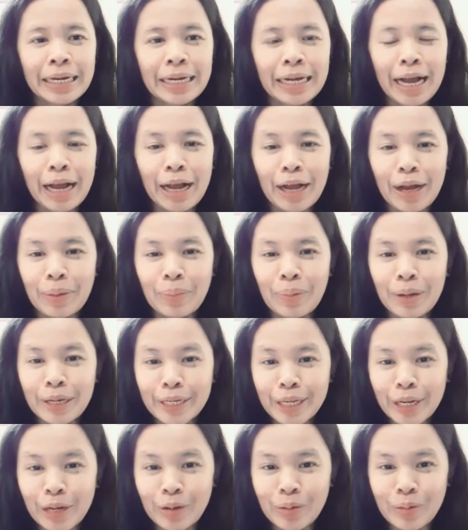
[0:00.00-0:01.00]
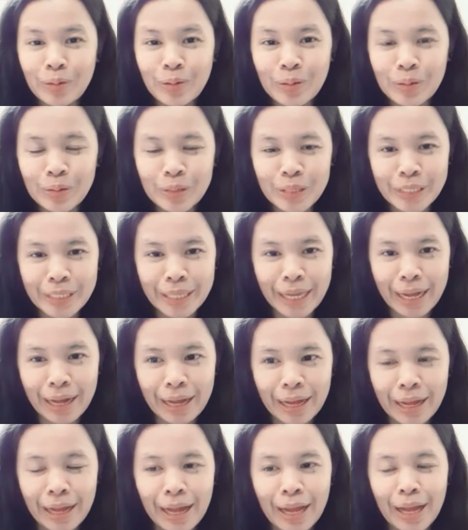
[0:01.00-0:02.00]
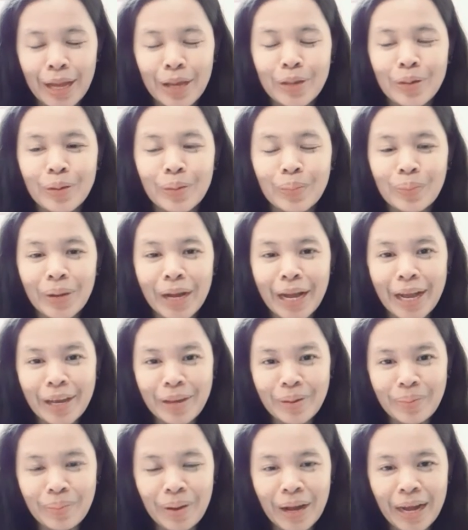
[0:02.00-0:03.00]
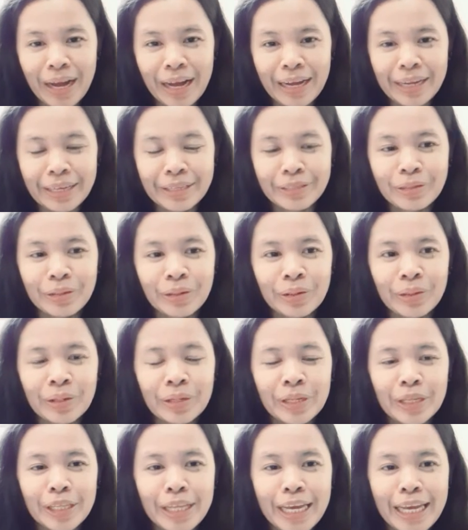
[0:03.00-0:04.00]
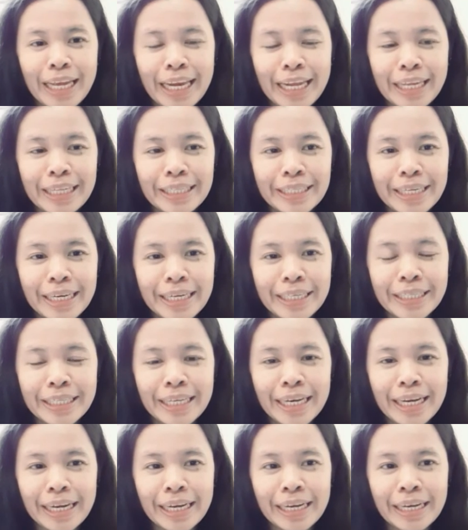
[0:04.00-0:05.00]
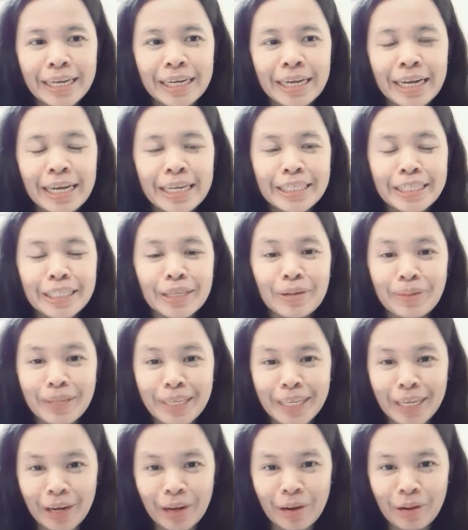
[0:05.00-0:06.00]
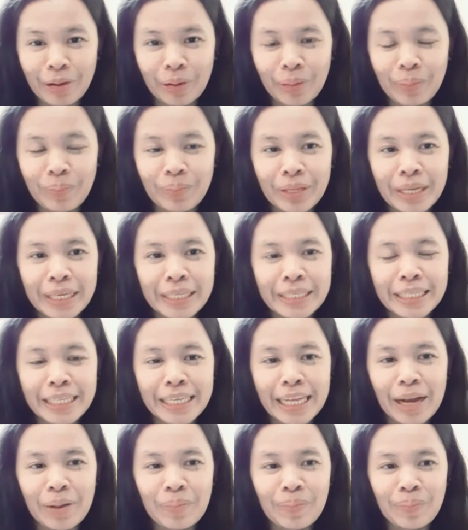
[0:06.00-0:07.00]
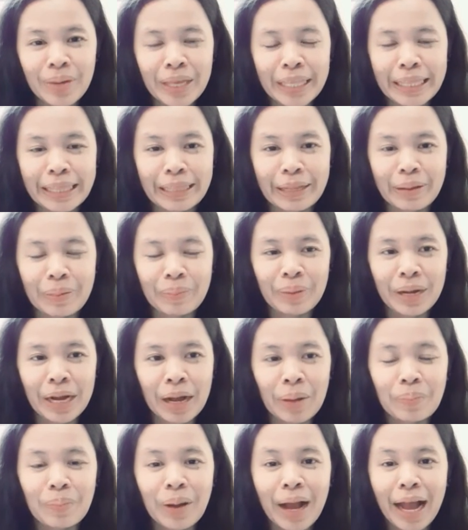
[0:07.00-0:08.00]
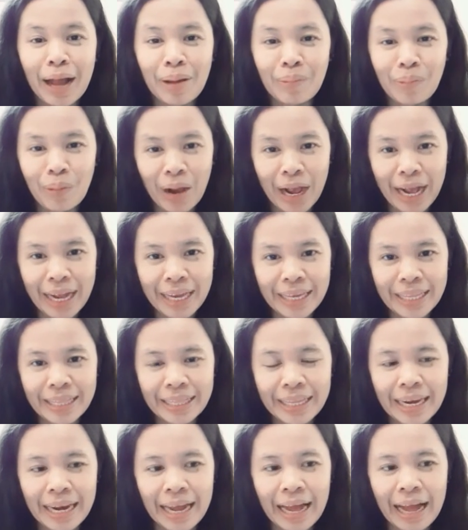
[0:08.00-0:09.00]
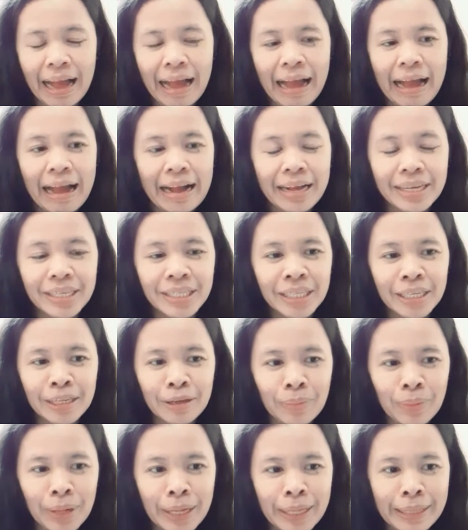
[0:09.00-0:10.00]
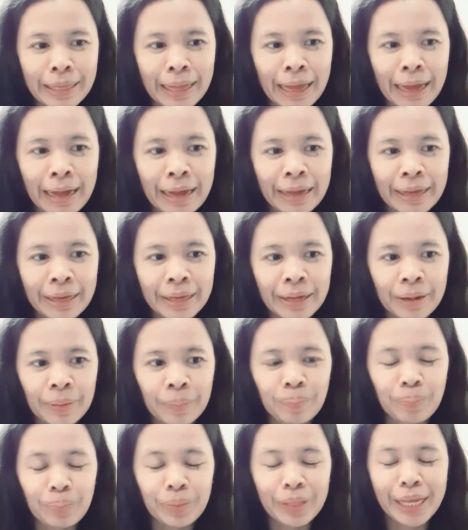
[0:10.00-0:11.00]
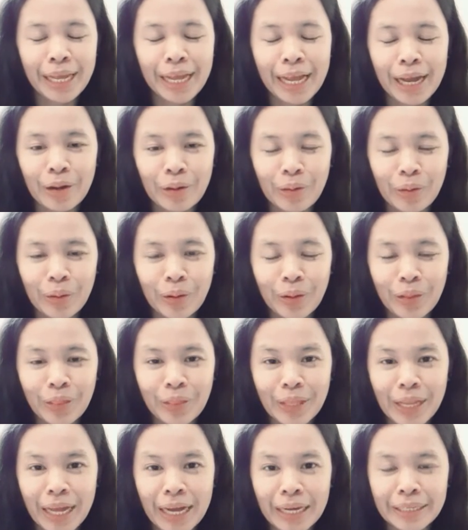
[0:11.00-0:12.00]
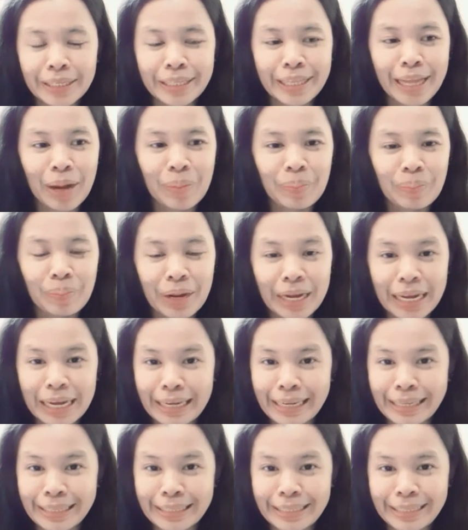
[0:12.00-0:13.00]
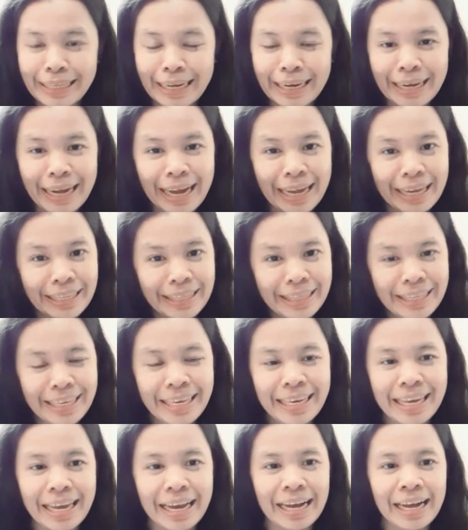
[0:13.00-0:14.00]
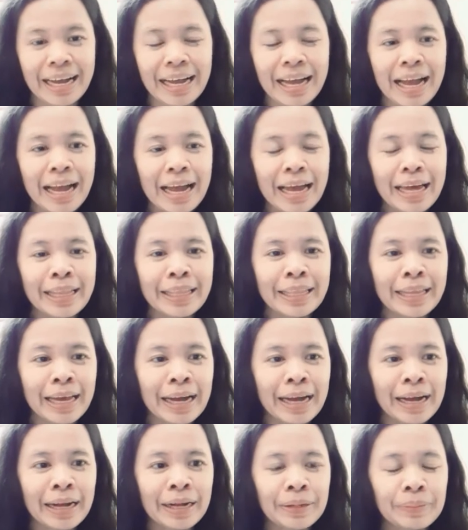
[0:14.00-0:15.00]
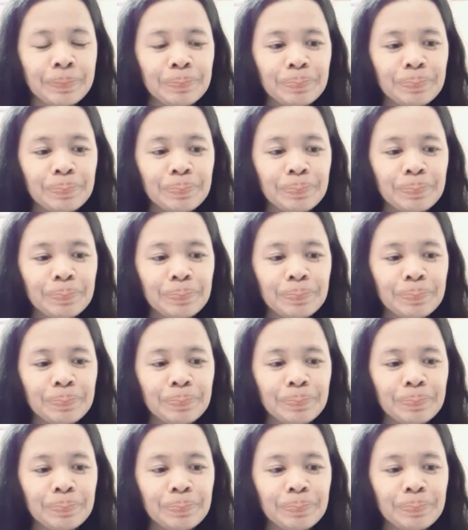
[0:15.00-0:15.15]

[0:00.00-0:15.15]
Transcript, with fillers: habang nagluluksa yung mga iba, no, dahilan nga sa sama ng loob na sinapit ng mga pangkabuhayan nila, ay siya naman ay um, nagkaroon ng napakagandang idea na